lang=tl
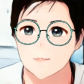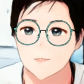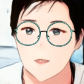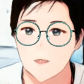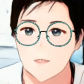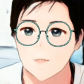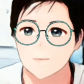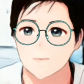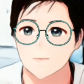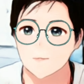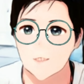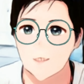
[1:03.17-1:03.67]

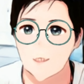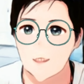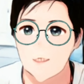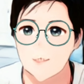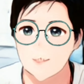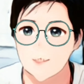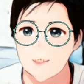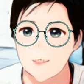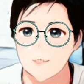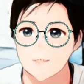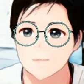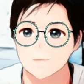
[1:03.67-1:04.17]
ang Google
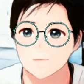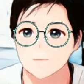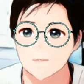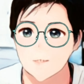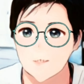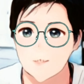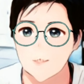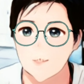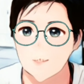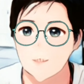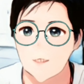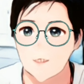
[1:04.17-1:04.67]
AdSense ko
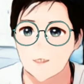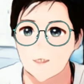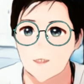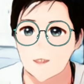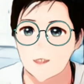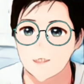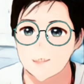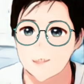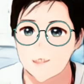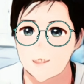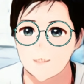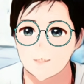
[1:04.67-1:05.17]
kasi
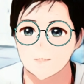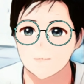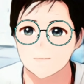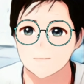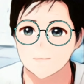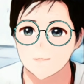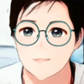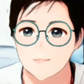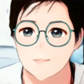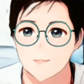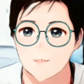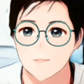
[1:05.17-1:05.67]
naka-address
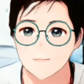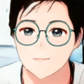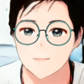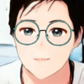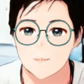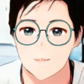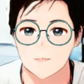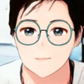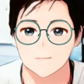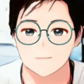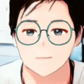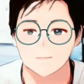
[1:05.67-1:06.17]
yun dito
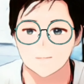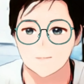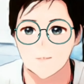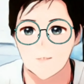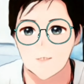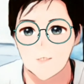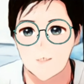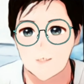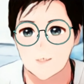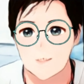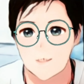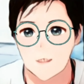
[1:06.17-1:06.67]
sa ano,
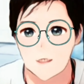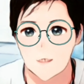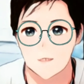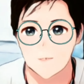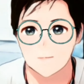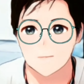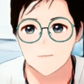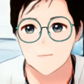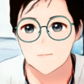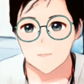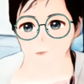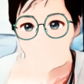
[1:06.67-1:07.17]
sa
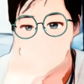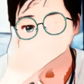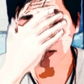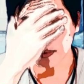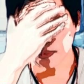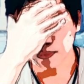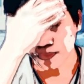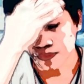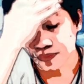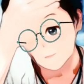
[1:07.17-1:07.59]
Laguna.